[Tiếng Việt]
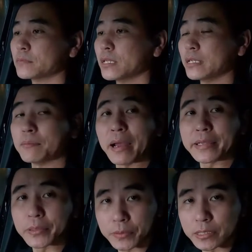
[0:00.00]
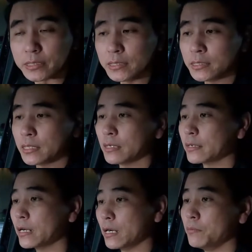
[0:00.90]
như là bảy triệu rưỡi
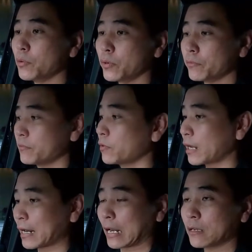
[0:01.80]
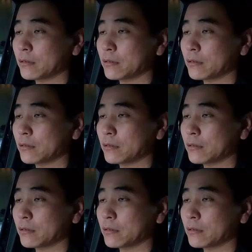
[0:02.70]
để khử mùi vô dàn lạnh